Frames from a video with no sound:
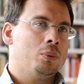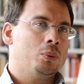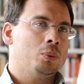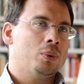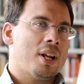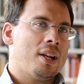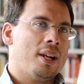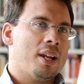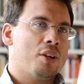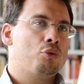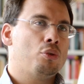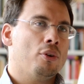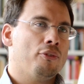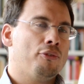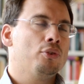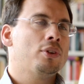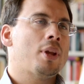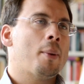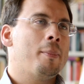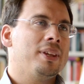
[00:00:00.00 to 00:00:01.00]
una, lección
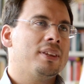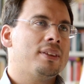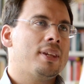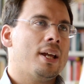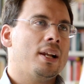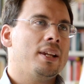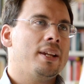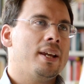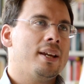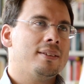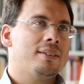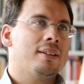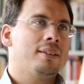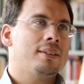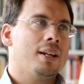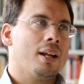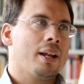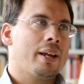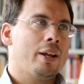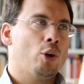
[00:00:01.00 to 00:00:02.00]
fundamental y es
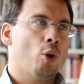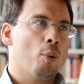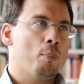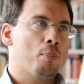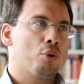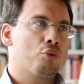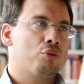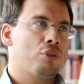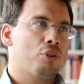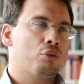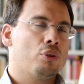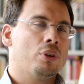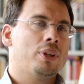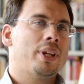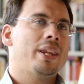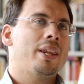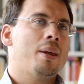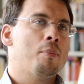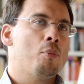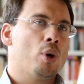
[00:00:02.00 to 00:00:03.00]
entender que los procesos
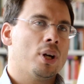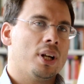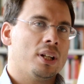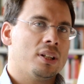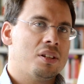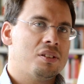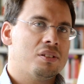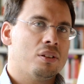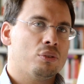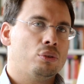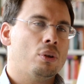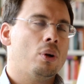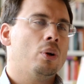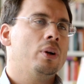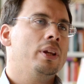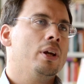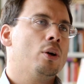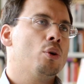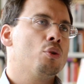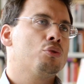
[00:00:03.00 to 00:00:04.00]
de
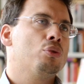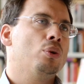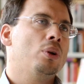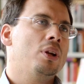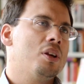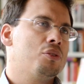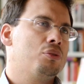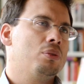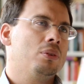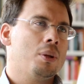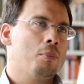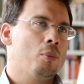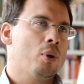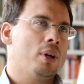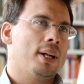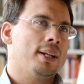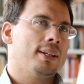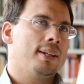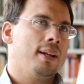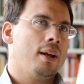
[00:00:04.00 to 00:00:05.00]
democratización y de consolidación
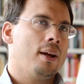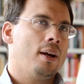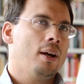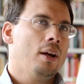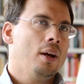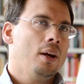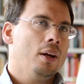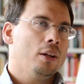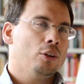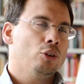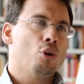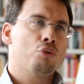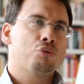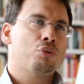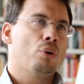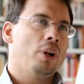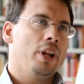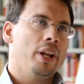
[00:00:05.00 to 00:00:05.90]
democrática no son